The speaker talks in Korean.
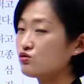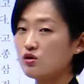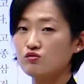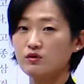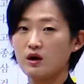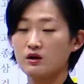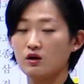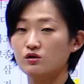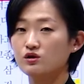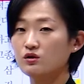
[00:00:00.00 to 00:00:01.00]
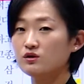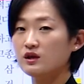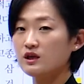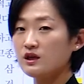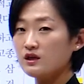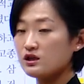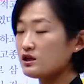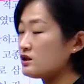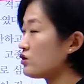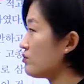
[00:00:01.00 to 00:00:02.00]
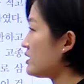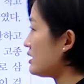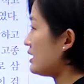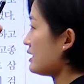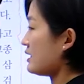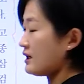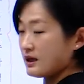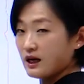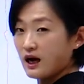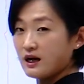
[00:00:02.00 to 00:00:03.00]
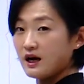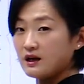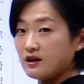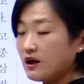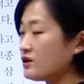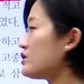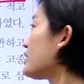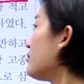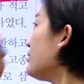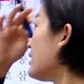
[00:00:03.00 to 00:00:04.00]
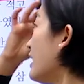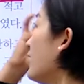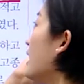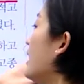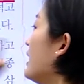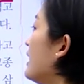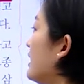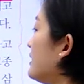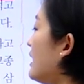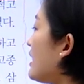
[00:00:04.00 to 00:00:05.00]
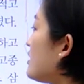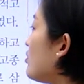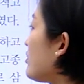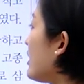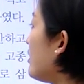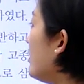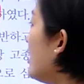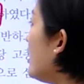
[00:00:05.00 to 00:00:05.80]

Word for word: 최후의 결전 얘기 시점이 가에 해당하는 시기입니다. 나를 볼게요.